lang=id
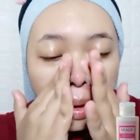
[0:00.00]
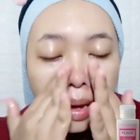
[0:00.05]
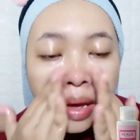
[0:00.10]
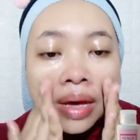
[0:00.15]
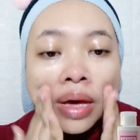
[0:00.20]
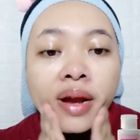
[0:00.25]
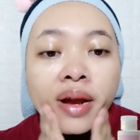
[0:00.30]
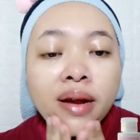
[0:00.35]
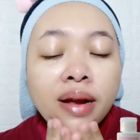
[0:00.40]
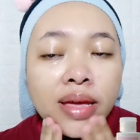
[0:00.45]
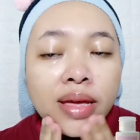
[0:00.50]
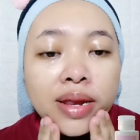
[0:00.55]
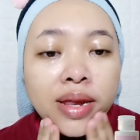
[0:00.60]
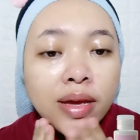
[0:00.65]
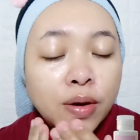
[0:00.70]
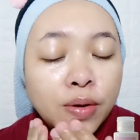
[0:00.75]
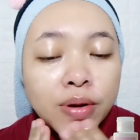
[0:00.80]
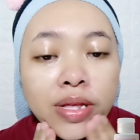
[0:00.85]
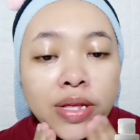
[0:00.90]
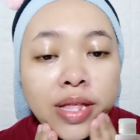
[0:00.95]
Karena ini
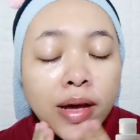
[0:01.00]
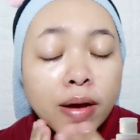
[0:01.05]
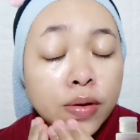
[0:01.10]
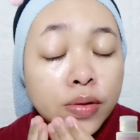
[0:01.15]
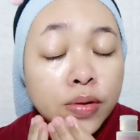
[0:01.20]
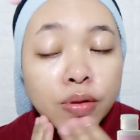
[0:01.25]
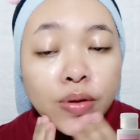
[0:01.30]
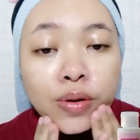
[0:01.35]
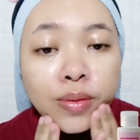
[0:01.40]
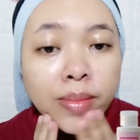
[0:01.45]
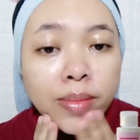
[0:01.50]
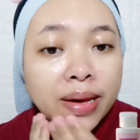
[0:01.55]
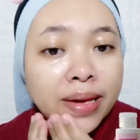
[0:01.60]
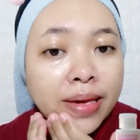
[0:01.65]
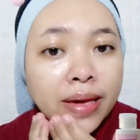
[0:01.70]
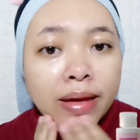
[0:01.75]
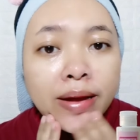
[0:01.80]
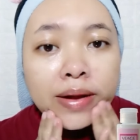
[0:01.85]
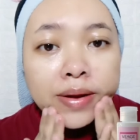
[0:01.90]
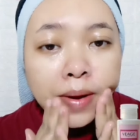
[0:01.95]
kulit aku tuh
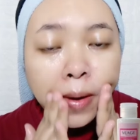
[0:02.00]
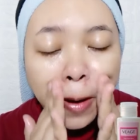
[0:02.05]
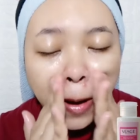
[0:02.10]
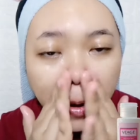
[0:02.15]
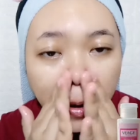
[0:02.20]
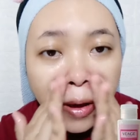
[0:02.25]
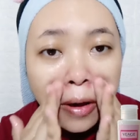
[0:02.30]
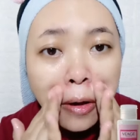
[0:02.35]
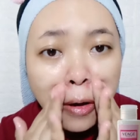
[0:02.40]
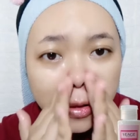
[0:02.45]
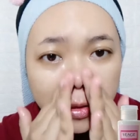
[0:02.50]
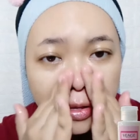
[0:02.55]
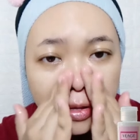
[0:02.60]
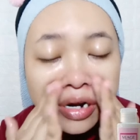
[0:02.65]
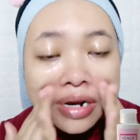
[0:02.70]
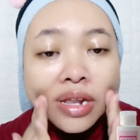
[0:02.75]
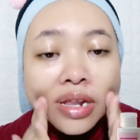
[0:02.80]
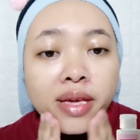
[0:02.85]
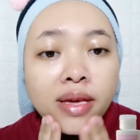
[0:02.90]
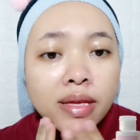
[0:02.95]
lumayan kalau
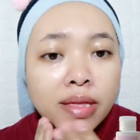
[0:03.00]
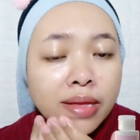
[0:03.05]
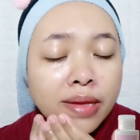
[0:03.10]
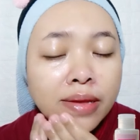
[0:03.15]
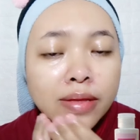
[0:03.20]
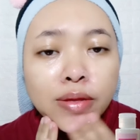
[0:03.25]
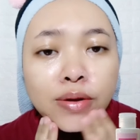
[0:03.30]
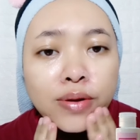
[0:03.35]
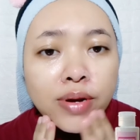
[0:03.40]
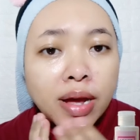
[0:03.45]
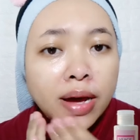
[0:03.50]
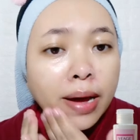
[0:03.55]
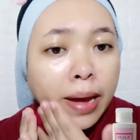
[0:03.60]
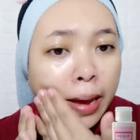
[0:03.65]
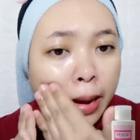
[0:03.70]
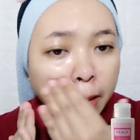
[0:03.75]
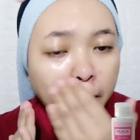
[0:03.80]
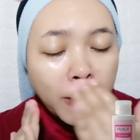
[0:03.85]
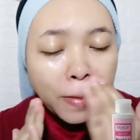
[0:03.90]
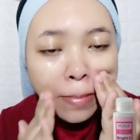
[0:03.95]
kotor dikit gitu udah
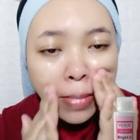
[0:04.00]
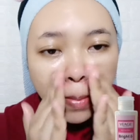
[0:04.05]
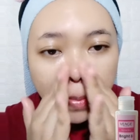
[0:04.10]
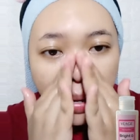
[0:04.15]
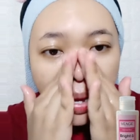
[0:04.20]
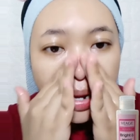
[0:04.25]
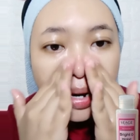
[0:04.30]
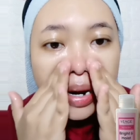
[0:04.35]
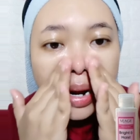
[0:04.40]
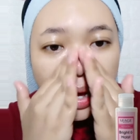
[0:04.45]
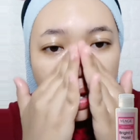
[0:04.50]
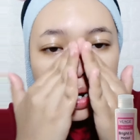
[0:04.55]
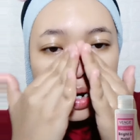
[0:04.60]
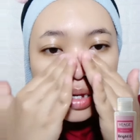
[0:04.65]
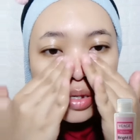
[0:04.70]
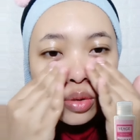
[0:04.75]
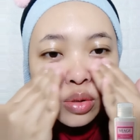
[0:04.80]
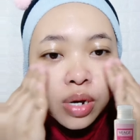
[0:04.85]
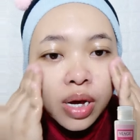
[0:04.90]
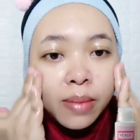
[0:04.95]
kayak memerah
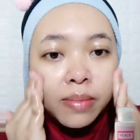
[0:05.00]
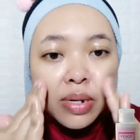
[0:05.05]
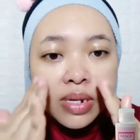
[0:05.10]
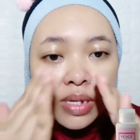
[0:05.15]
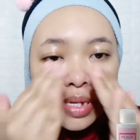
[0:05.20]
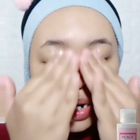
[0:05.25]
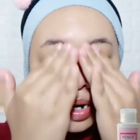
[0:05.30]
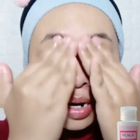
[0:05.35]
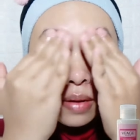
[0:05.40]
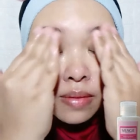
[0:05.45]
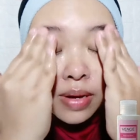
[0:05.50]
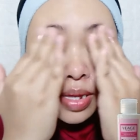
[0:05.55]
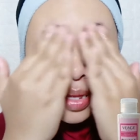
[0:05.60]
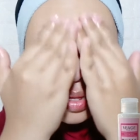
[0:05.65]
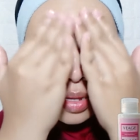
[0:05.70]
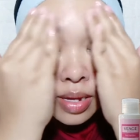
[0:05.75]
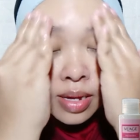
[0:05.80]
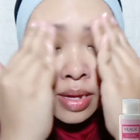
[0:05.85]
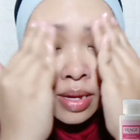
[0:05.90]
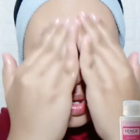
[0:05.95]
dan juga berjerawat.
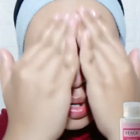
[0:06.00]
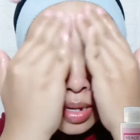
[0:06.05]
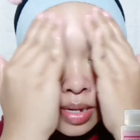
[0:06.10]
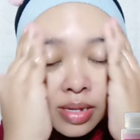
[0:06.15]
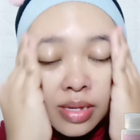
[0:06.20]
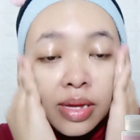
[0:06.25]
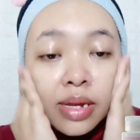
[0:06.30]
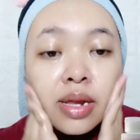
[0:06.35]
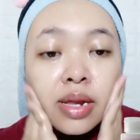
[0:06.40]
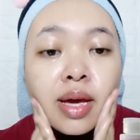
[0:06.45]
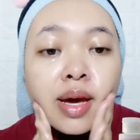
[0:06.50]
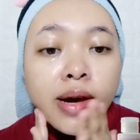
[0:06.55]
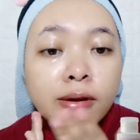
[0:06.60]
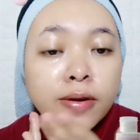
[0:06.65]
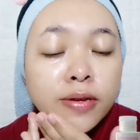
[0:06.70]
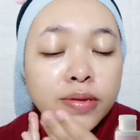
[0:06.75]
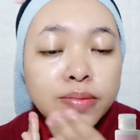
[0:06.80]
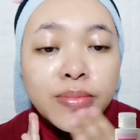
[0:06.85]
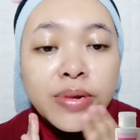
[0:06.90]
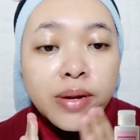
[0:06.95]
Jadi
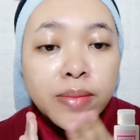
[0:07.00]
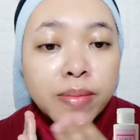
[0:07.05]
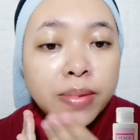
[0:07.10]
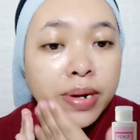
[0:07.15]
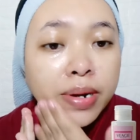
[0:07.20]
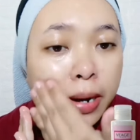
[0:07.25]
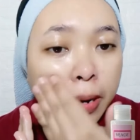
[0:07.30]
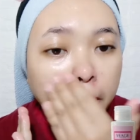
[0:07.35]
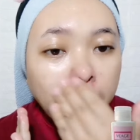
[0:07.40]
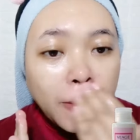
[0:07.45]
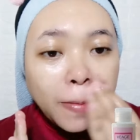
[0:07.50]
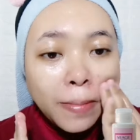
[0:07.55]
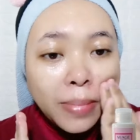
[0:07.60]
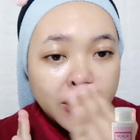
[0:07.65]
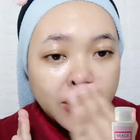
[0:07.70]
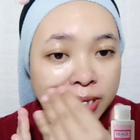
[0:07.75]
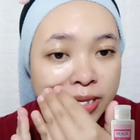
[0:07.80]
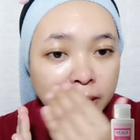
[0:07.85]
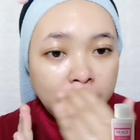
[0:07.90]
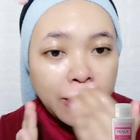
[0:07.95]
harus bener-bener
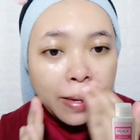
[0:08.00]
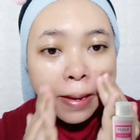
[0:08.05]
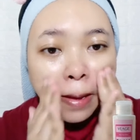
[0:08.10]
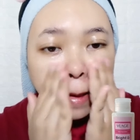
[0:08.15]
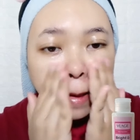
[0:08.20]
bersih.